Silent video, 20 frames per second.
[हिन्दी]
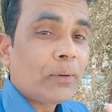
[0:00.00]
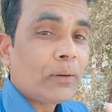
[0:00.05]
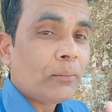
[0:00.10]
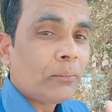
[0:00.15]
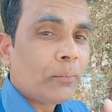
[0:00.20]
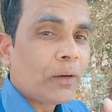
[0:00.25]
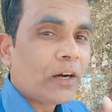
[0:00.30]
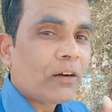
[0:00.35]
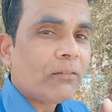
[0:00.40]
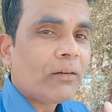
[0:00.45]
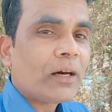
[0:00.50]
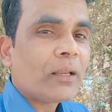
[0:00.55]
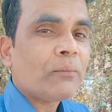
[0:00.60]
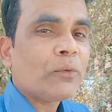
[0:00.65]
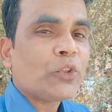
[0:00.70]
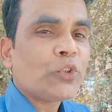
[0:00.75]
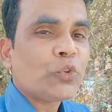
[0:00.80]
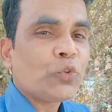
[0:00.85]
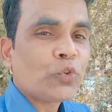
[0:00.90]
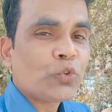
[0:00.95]
जब
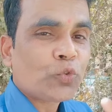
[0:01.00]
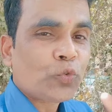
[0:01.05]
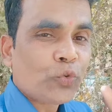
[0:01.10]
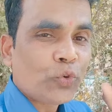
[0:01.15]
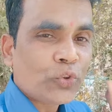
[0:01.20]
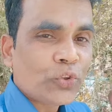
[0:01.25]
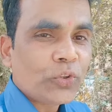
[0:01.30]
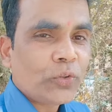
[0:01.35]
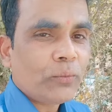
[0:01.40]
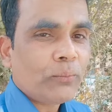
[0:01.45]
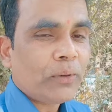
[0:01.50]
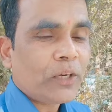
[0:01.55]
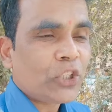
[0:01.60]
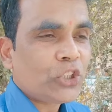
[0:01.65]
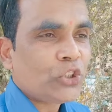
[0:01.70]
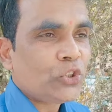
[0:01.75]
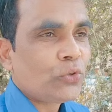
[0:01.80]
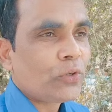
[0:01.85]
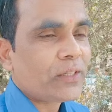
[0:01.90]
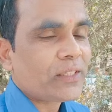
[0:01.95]
भगवान विष्णु खुद
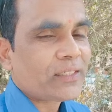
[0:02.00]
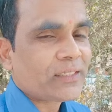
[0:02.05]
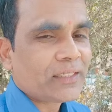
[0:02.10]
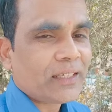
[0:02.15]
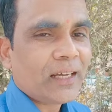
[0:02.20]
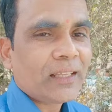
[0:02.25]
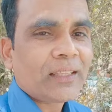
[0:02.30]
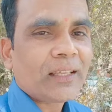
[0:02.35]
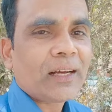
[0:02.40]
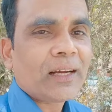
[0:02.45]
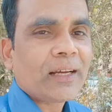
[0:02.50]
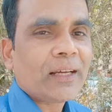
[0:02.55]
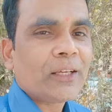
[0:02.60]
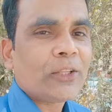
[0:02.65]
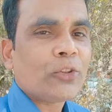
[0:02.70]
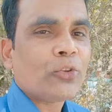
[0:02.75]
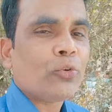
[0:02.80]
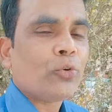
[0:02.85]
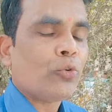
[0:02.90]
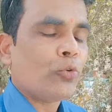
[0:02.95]
पक्षियों के साथ आ
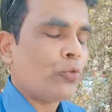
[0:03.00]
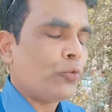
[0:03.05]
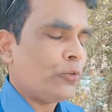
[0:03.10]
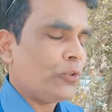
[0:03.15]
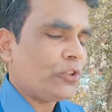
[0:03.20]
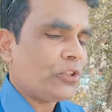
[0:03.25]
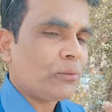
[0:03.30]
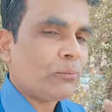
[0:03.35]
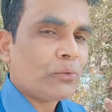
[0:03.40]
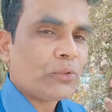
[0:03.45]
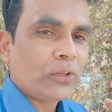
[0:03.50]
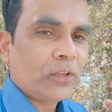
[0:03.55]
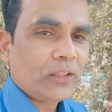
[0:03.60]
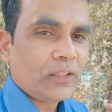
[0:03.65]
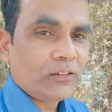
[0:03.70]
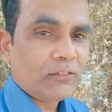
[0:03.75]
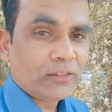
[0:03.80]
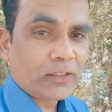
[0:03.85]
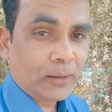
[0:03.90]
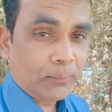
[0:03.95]
गए तो
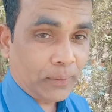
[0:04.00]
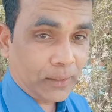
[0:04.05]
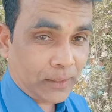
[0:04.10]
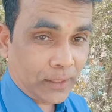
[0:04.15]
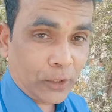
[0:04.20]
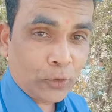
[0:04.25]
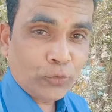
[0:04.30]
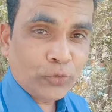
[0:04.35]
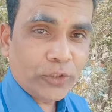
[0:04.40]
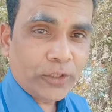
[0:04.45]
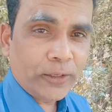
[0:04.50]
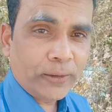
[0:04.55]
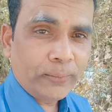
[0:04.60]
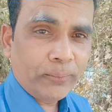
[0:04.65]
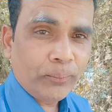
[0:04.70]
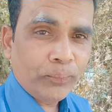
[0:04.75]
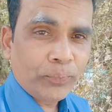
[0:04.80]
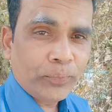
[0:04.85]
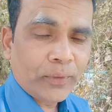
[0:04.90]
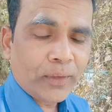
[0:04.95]
समुद्र देवता प्रकट हुए